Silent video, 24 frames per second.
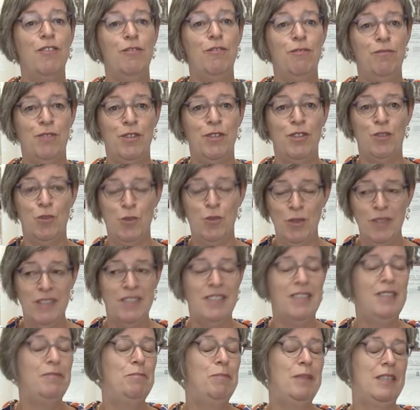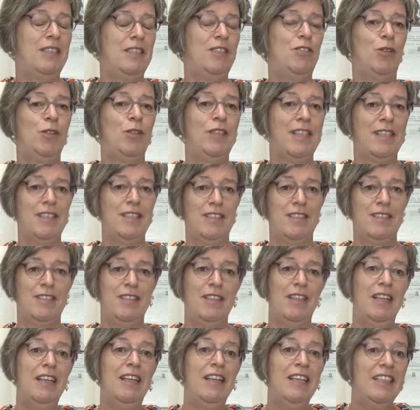versuchen Sie bitte doch jetzt
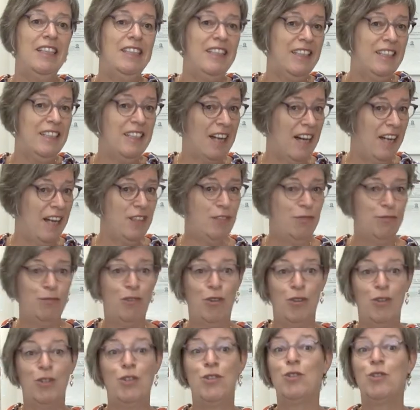in den Reihefolge,